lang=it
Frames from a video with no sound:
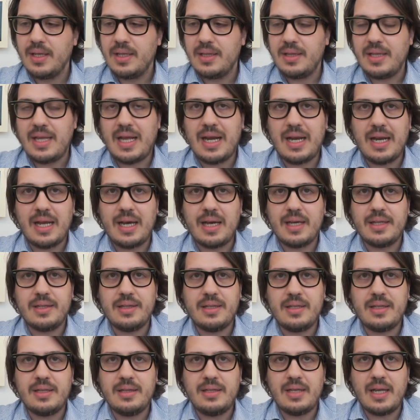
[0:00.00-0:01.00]

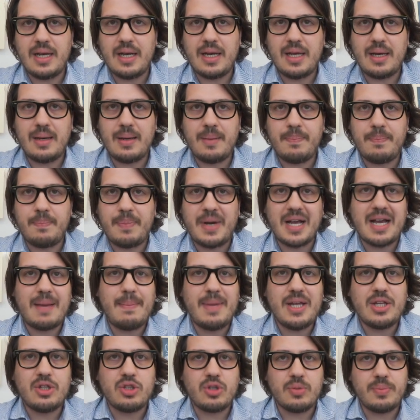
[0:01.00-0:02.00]
del
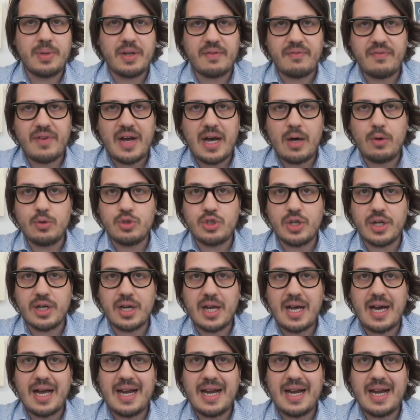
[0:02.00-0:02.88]
pagamento per voucher